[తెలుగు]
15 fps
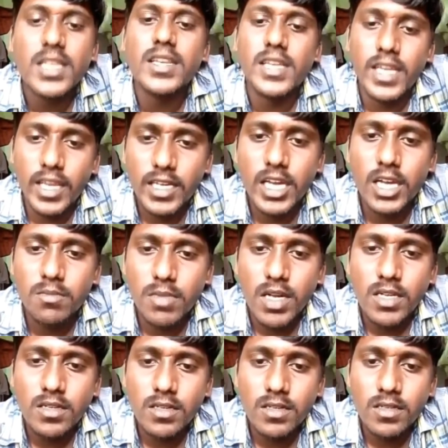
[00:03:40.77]
అతనికి ఏం కర్మ
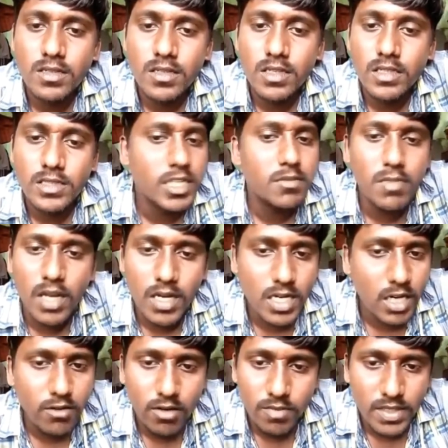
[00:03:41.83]

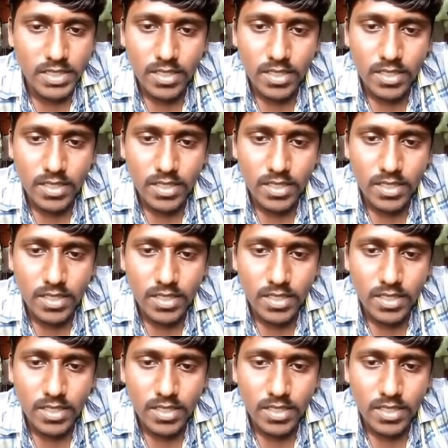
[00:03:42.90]
సినిమాలు రావా